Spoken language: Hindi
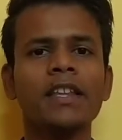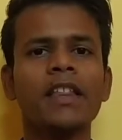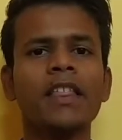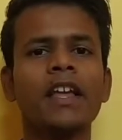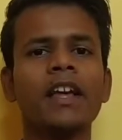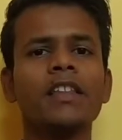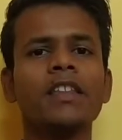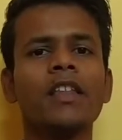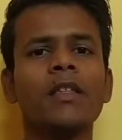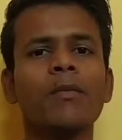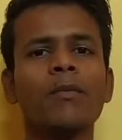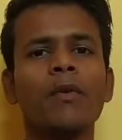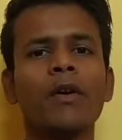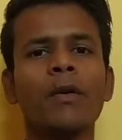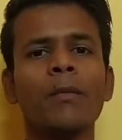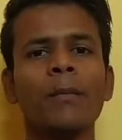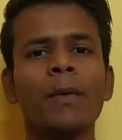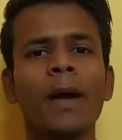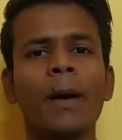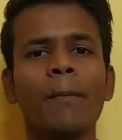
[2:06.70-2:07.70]
ही साथ इस
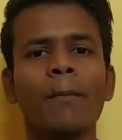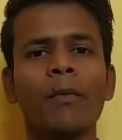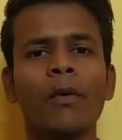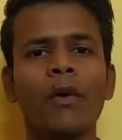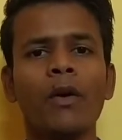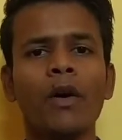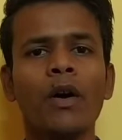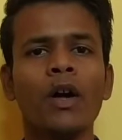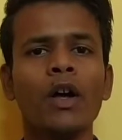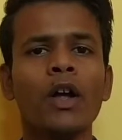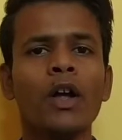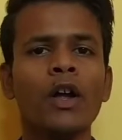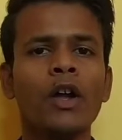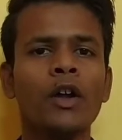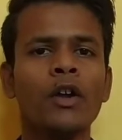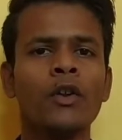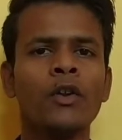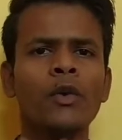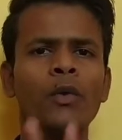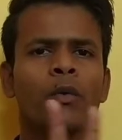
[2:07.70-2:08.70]
फोन में आपको
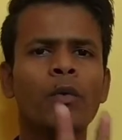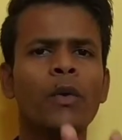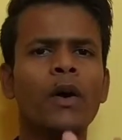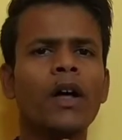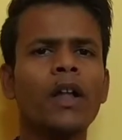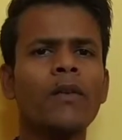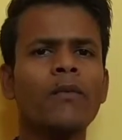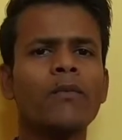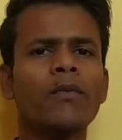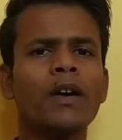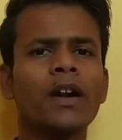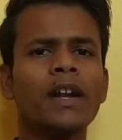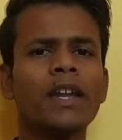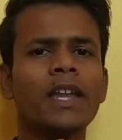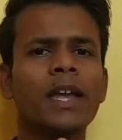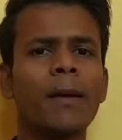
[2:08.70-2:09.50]
डुअल फ्रंट